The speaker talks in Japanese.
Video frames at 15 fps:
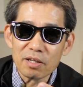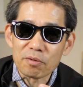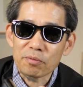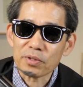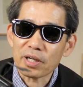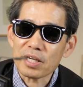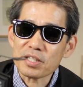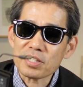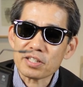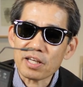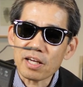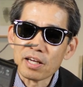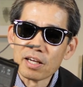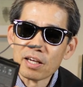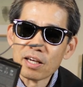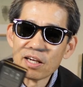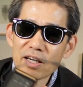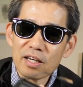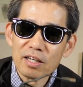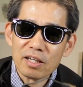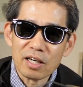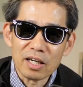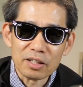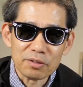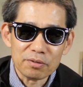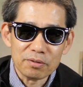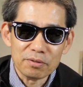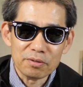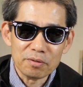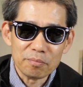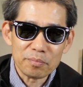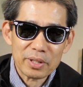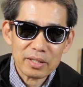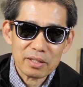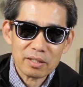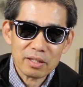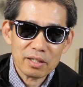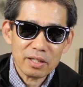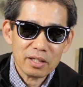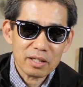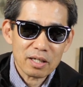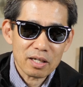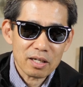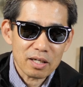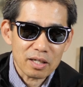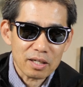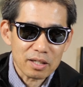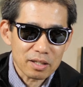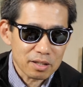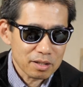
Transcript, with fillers: こんな感じでバッテリーから